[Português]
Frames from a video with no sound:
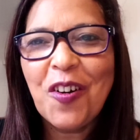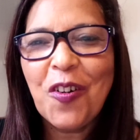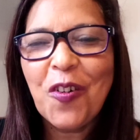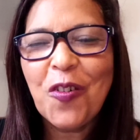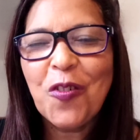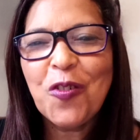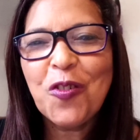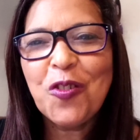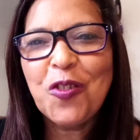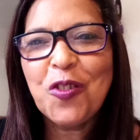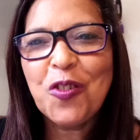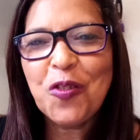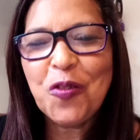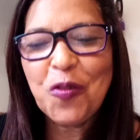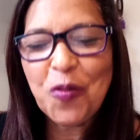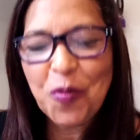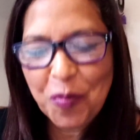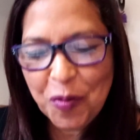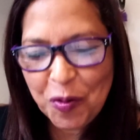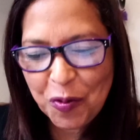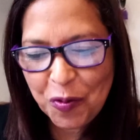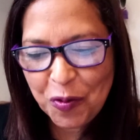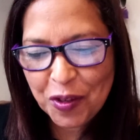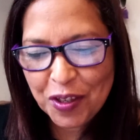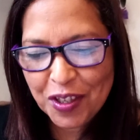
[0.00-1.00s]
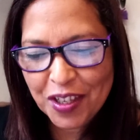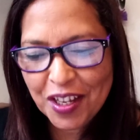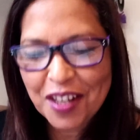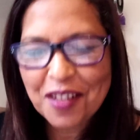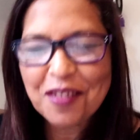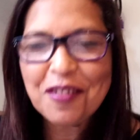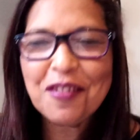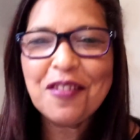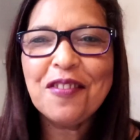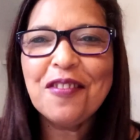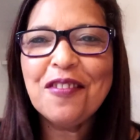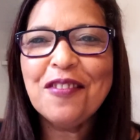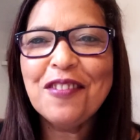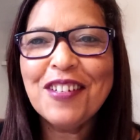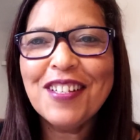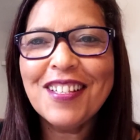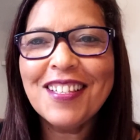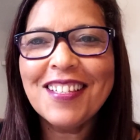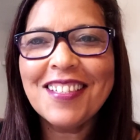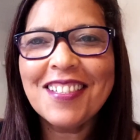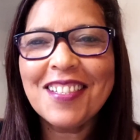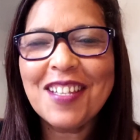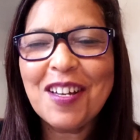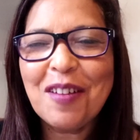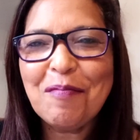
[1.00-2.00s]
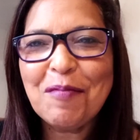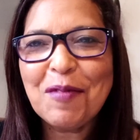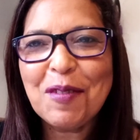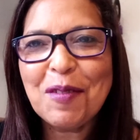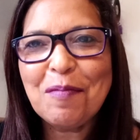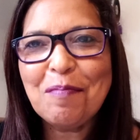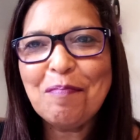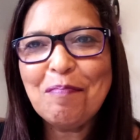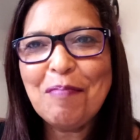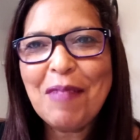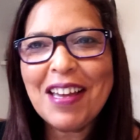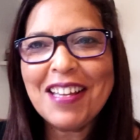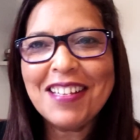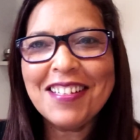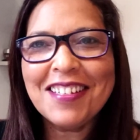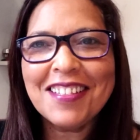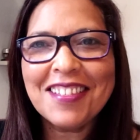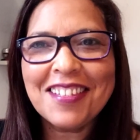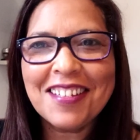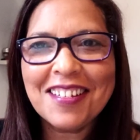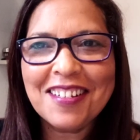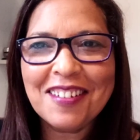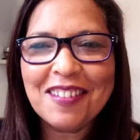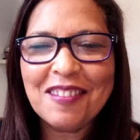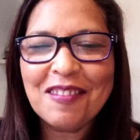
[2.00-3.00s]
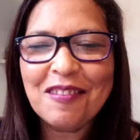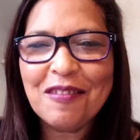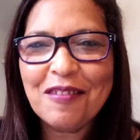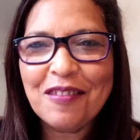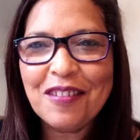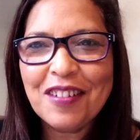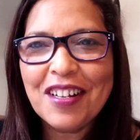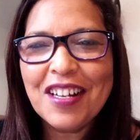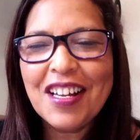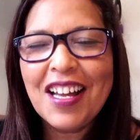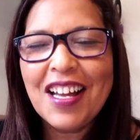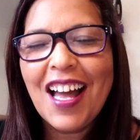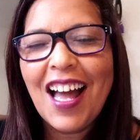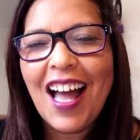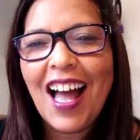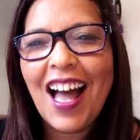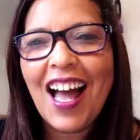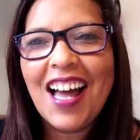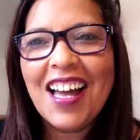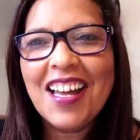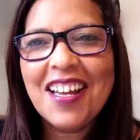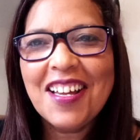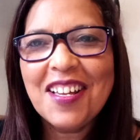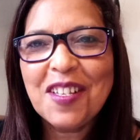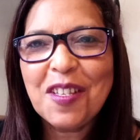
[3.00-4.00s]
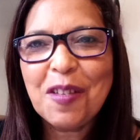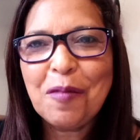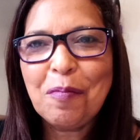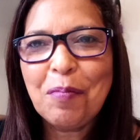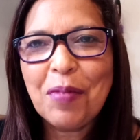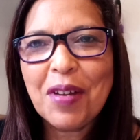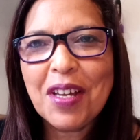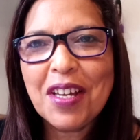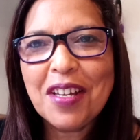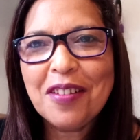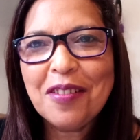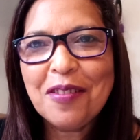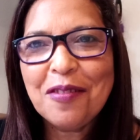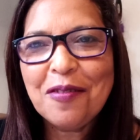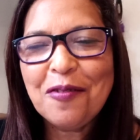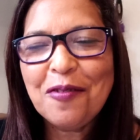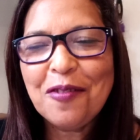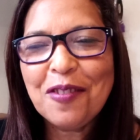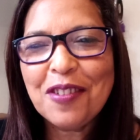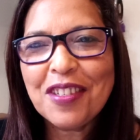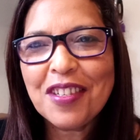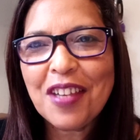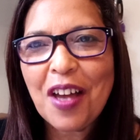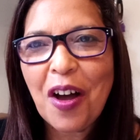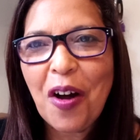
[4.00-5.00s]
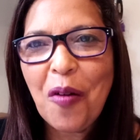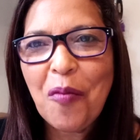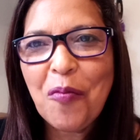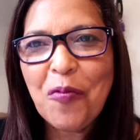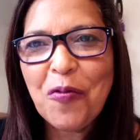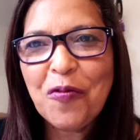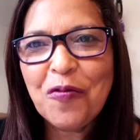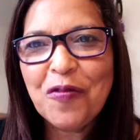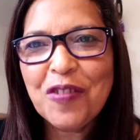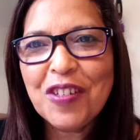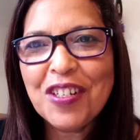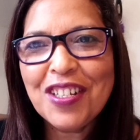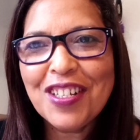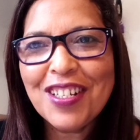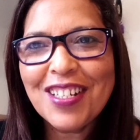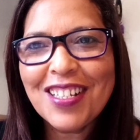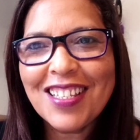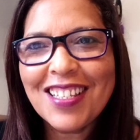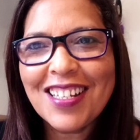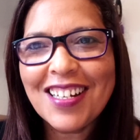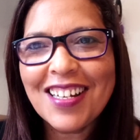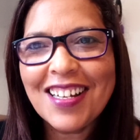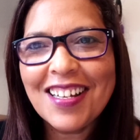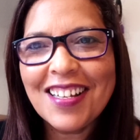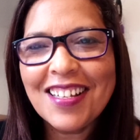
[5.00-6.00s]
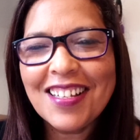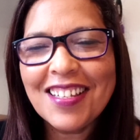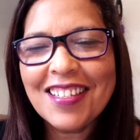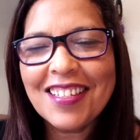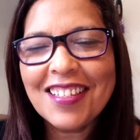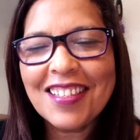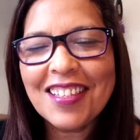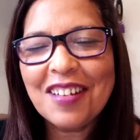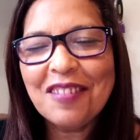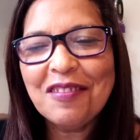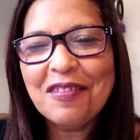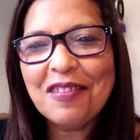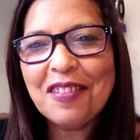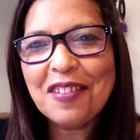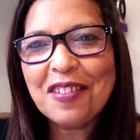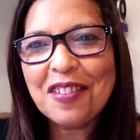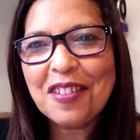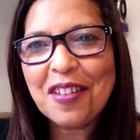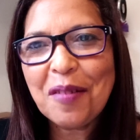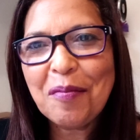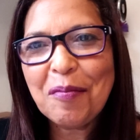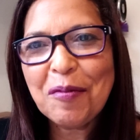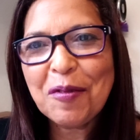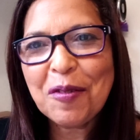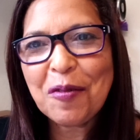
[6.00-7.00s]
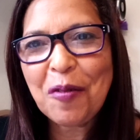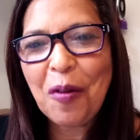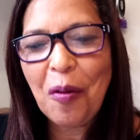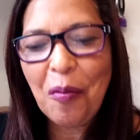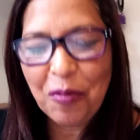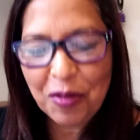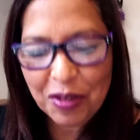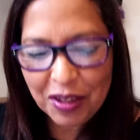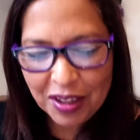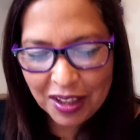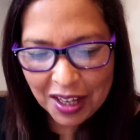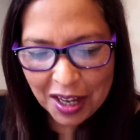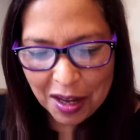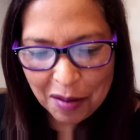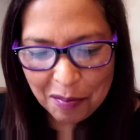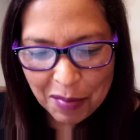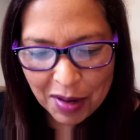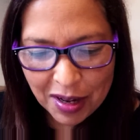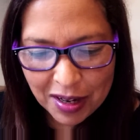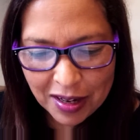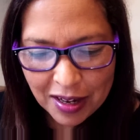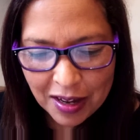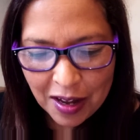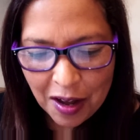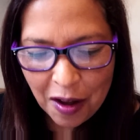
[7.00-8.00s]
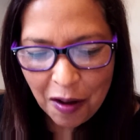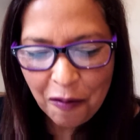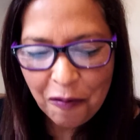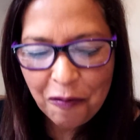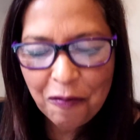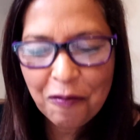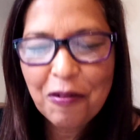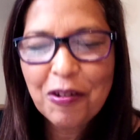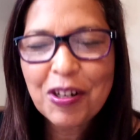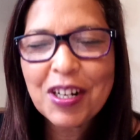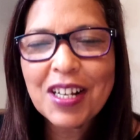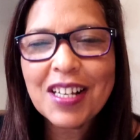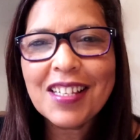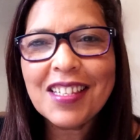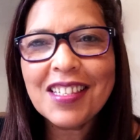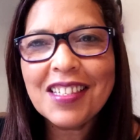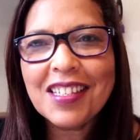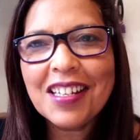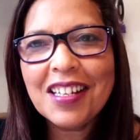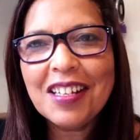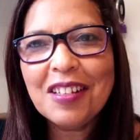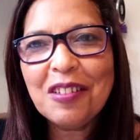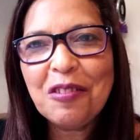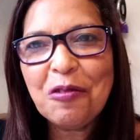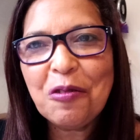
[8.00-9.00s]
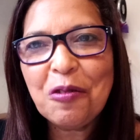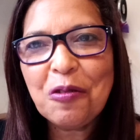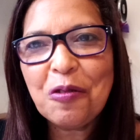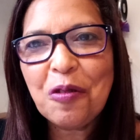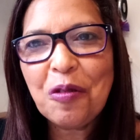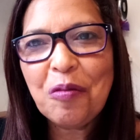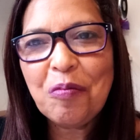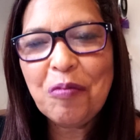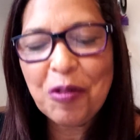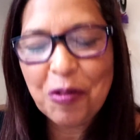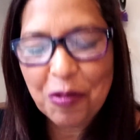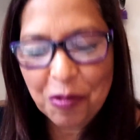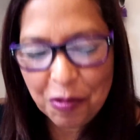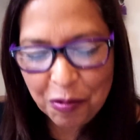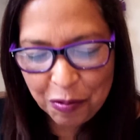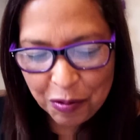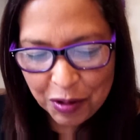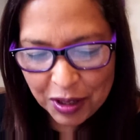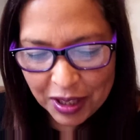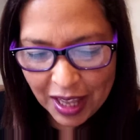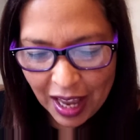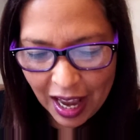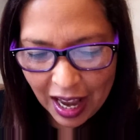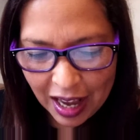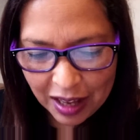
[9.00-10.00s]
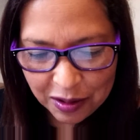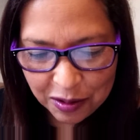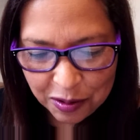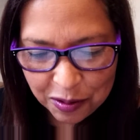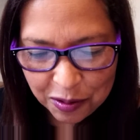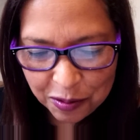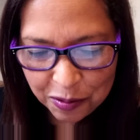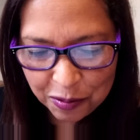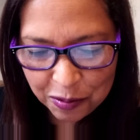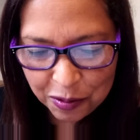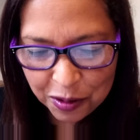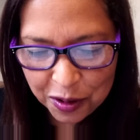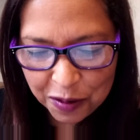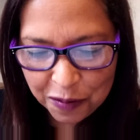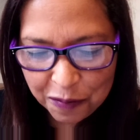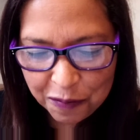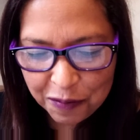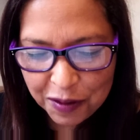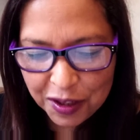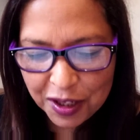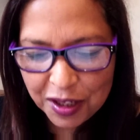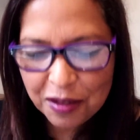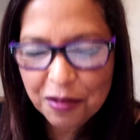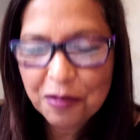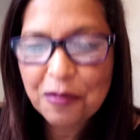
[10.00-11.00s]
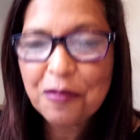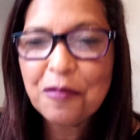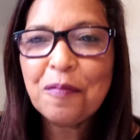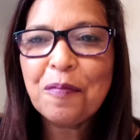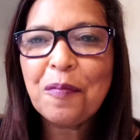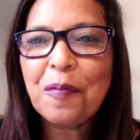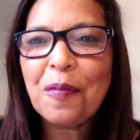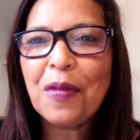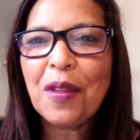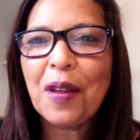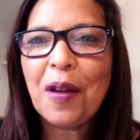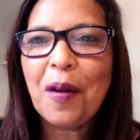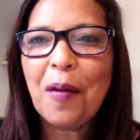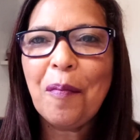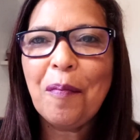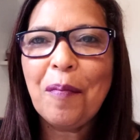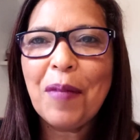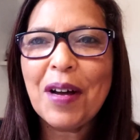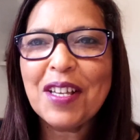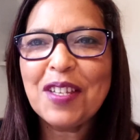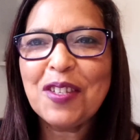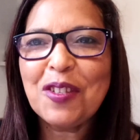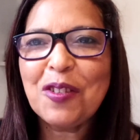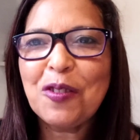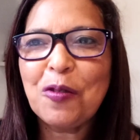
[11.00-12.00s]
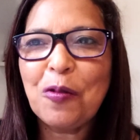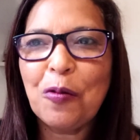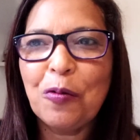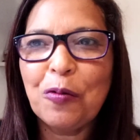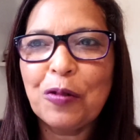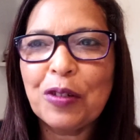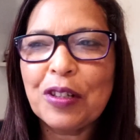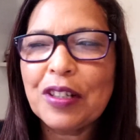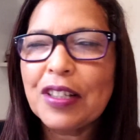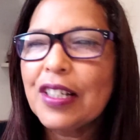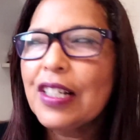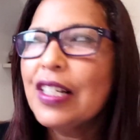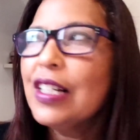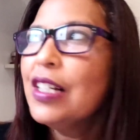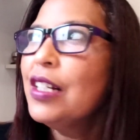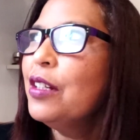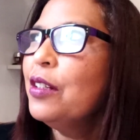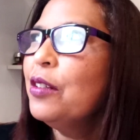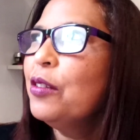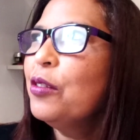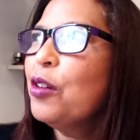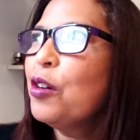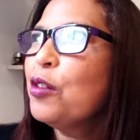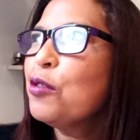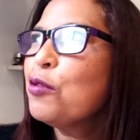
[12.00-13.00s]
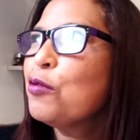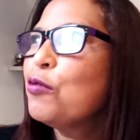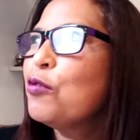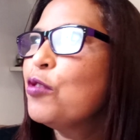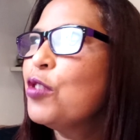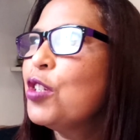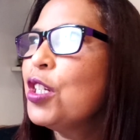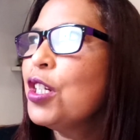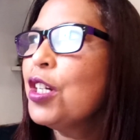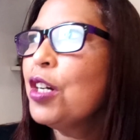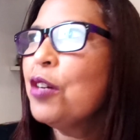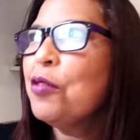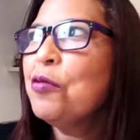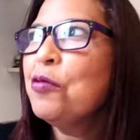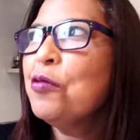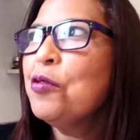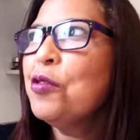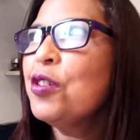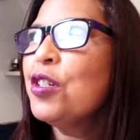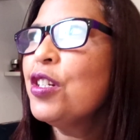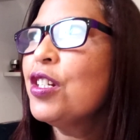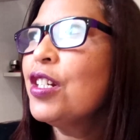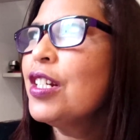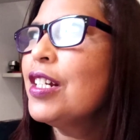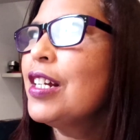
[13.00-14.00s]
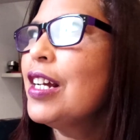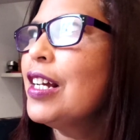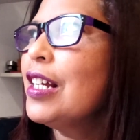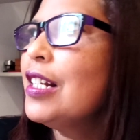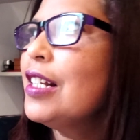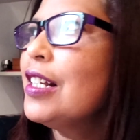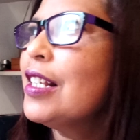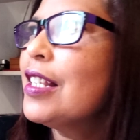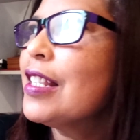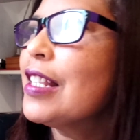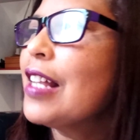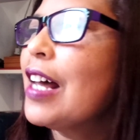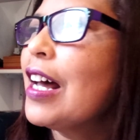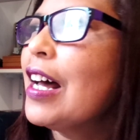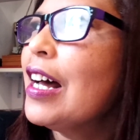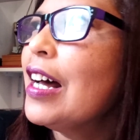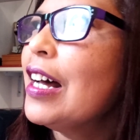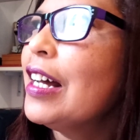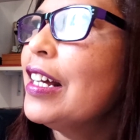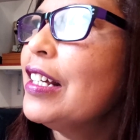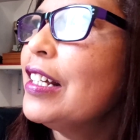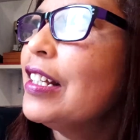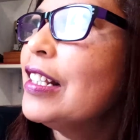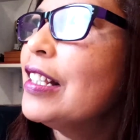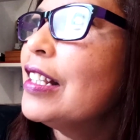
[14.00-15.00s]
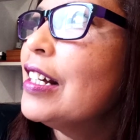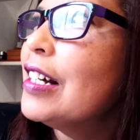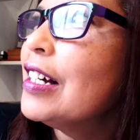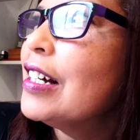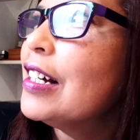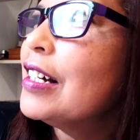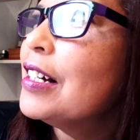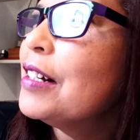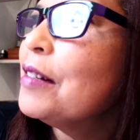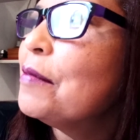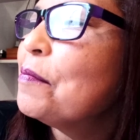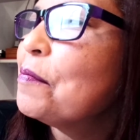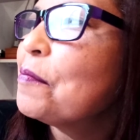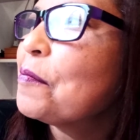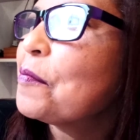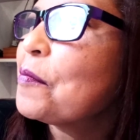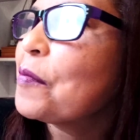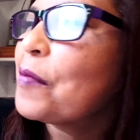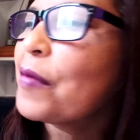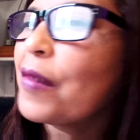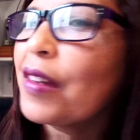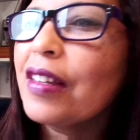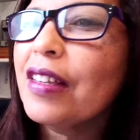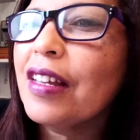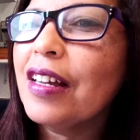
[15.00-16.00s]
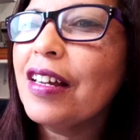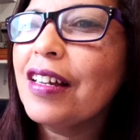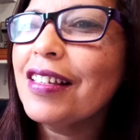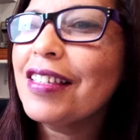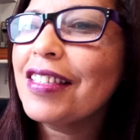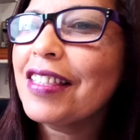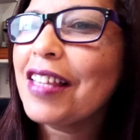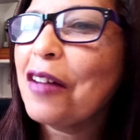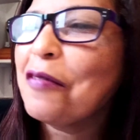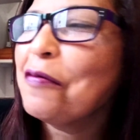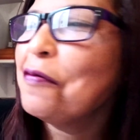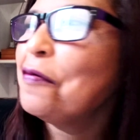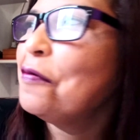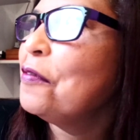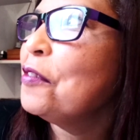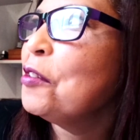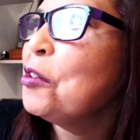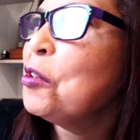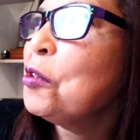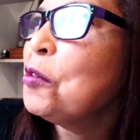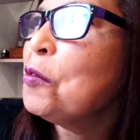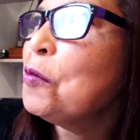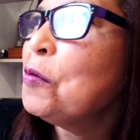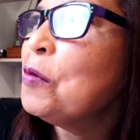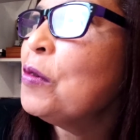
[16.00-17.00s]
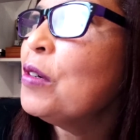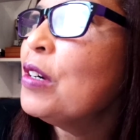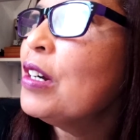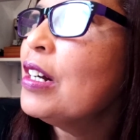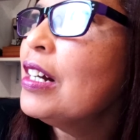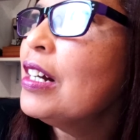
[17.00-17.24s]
Hoje, número 102, estamos meditando a respeito do Salmo 23. Então, nós temos como tema Florescendo sobre os cuidados do Divino Pastor. Nosso dia hoje ele está ainda, né, está frio.